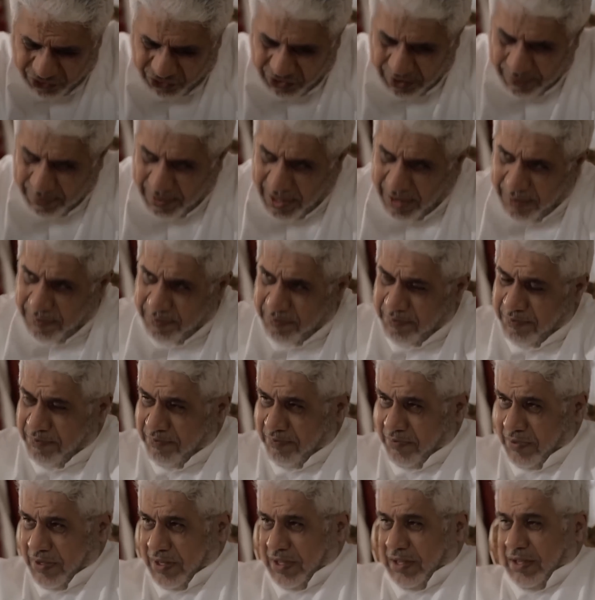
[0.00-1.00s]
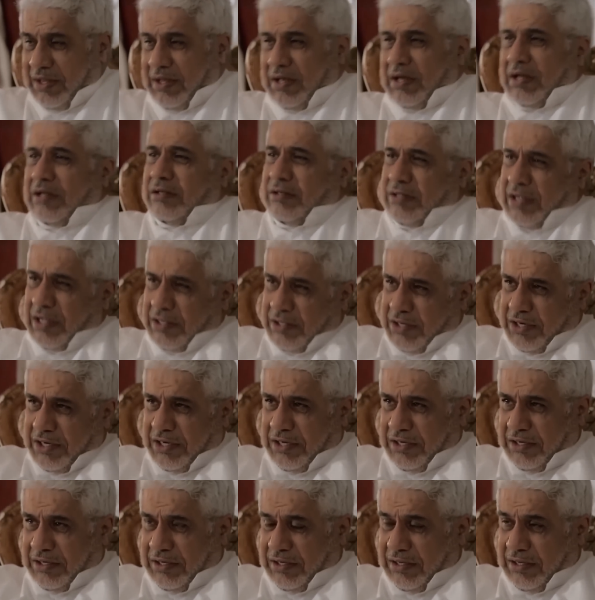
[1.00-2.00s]
الشباب انت تدري
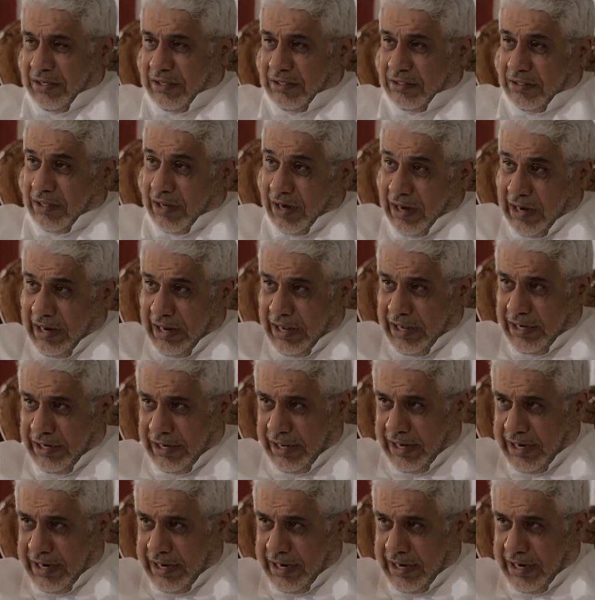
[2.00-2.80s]
ترى العين